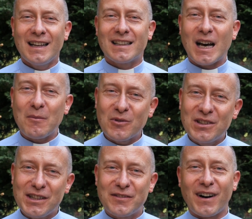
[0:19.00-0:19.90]
Ta
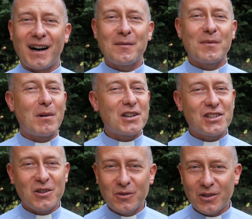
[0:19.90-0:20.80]
modlitwa ma
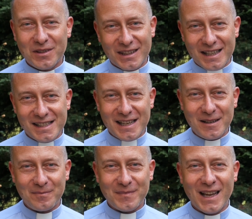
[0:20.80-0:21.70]
szczególną intencję.
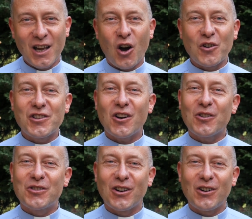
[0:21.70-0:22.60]
Chodzi o
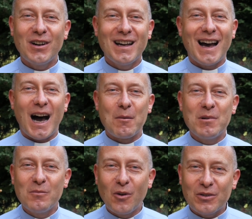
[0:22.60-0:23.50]
to,
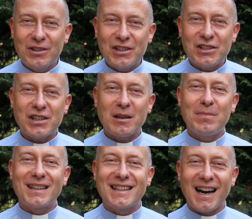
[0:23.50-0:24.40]
aby modlić się,
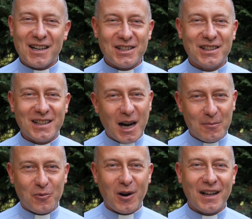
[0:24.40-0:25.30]
by każdy
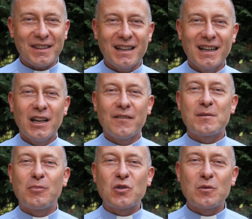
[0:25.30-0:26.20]
kapłan w
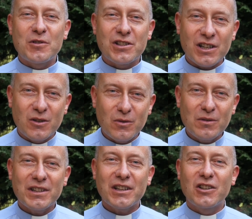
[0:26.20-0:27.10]
sposób
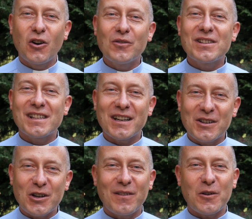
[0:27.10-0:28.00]
szczególny
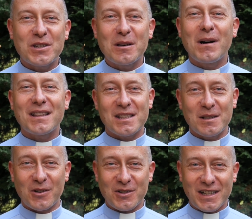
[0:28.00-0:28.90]
konsekrował się Matce
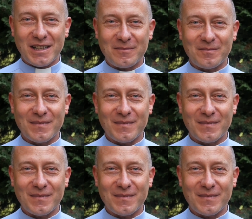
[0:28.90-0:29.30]
Bożej.